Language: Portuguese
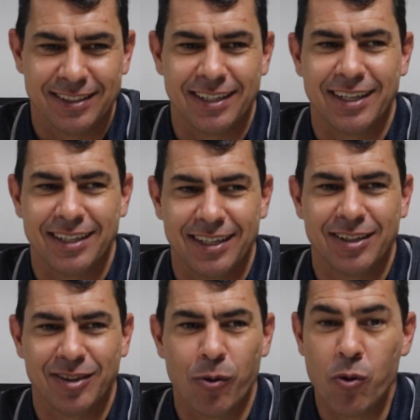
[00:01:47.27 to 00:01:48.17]
É,
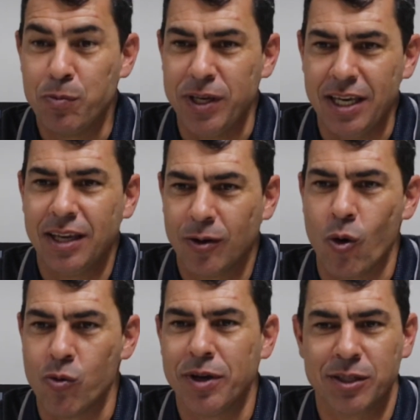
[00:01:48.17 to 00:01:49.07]
o Bi,
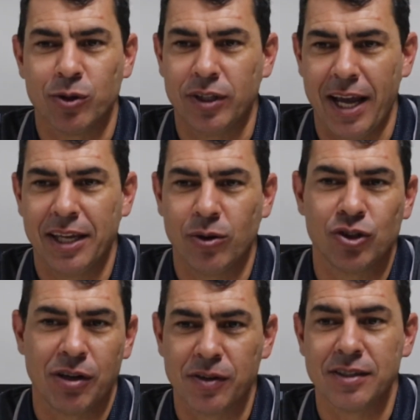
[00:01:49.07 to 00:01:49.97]
com o mesmo
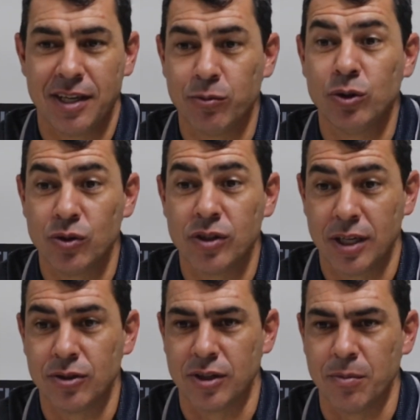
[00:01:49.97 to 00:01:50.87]
técnico, já fazia muitos
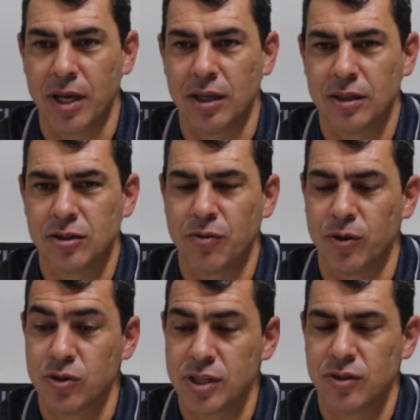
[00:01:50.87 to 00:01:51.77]
anos também, acho que
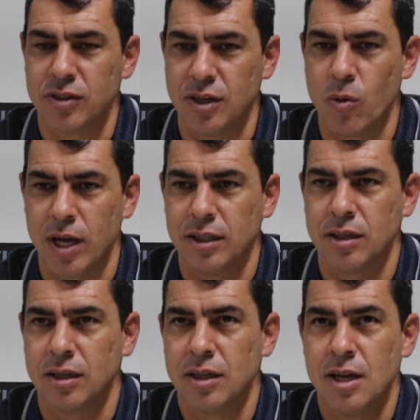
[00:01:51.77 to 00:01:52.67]
foi nos anos
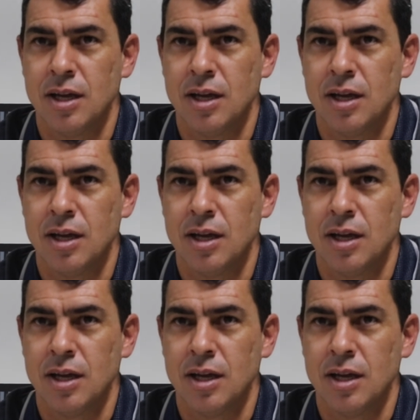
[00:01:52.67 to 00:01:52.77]
50.